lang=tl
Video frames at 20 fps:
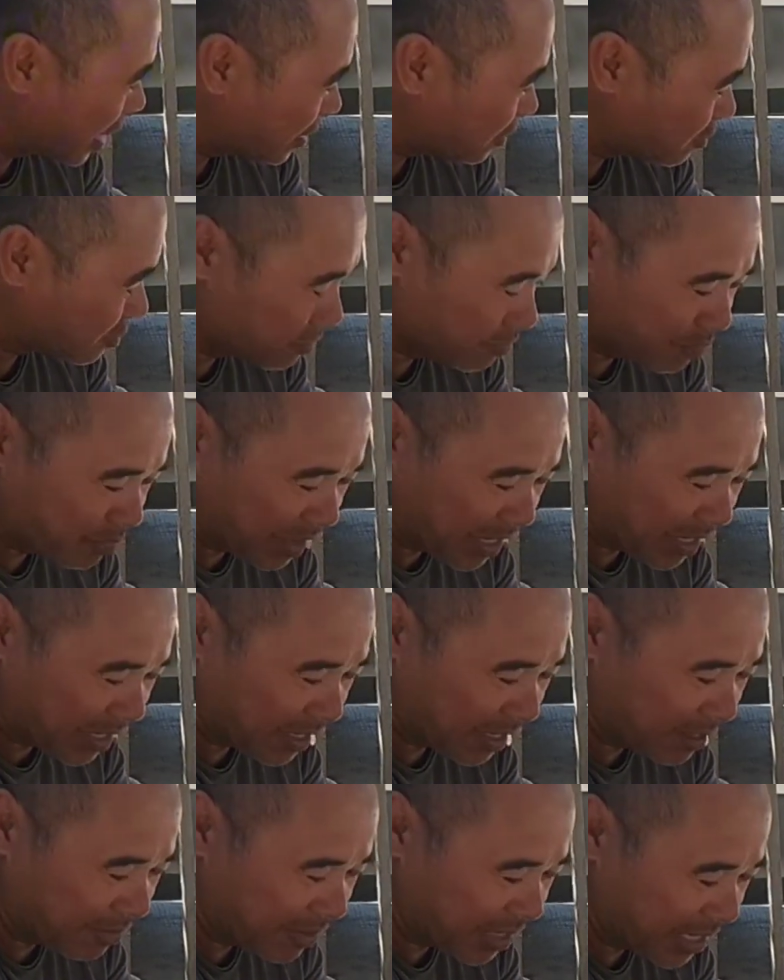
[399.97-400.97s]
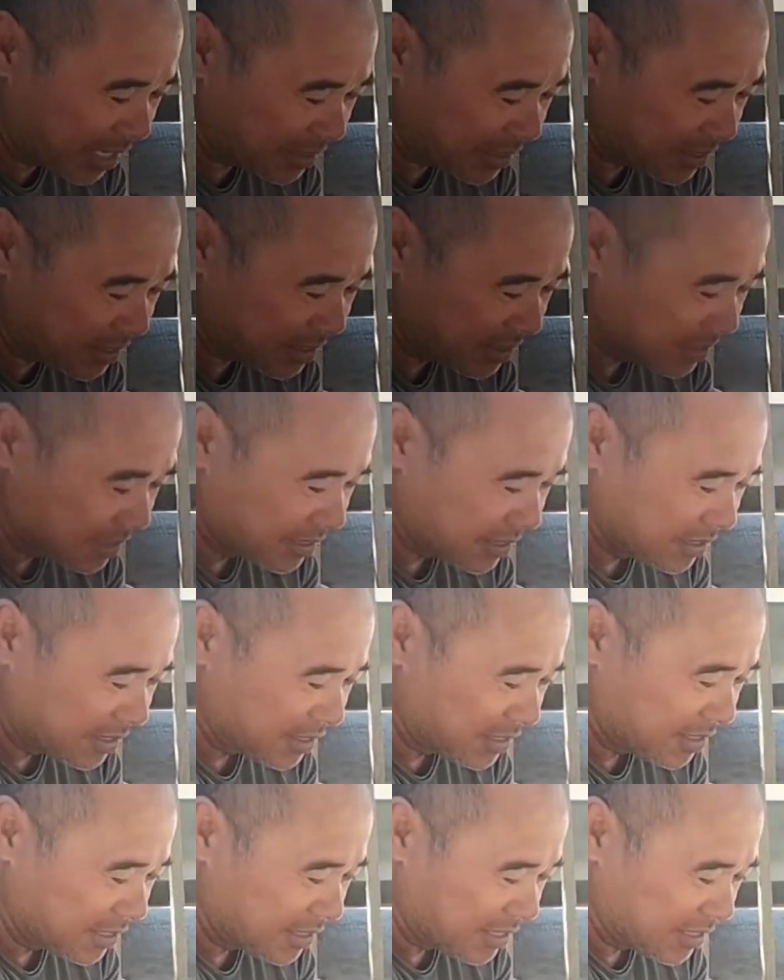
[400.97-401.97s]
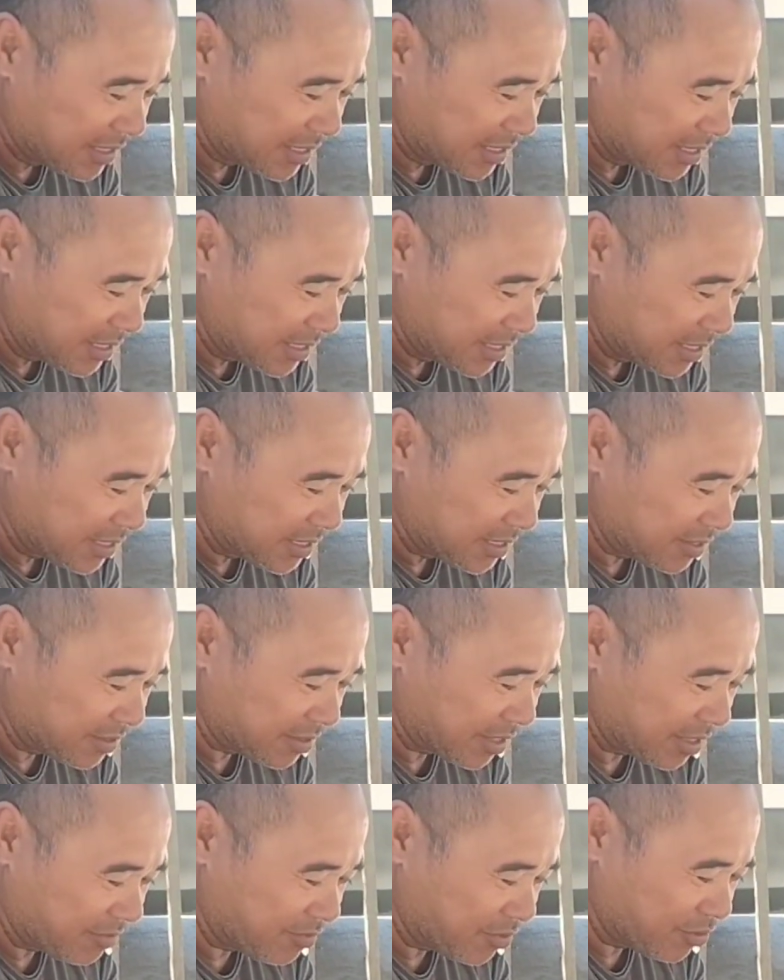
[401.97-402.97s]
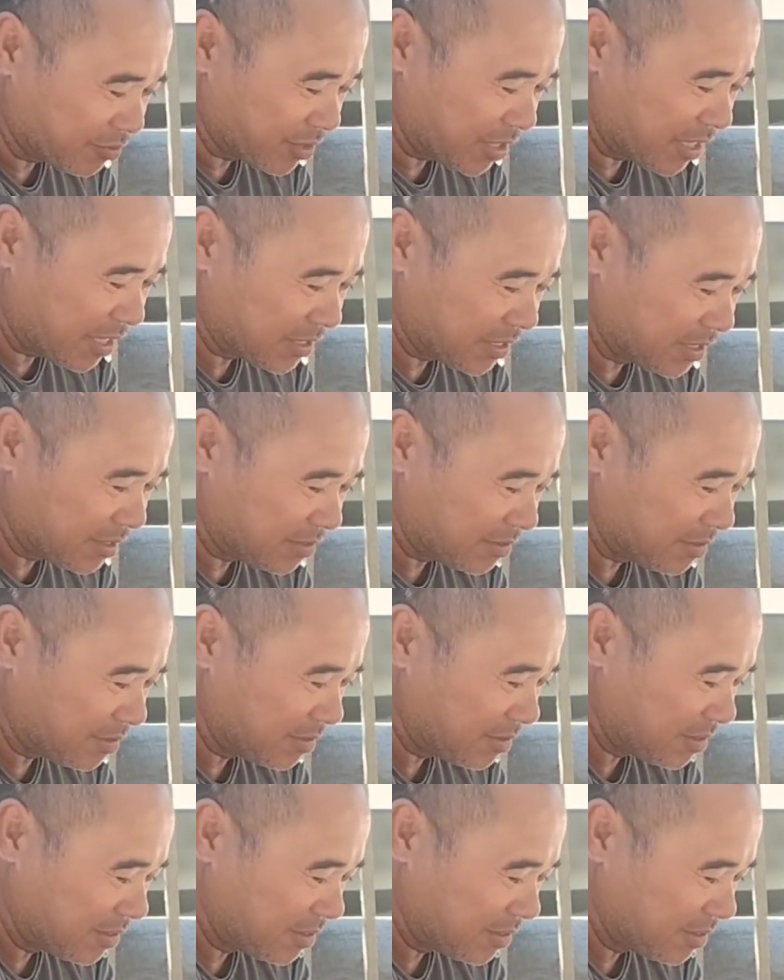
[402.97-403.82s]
nga itong pinagagawa natin okay, pulutin natin to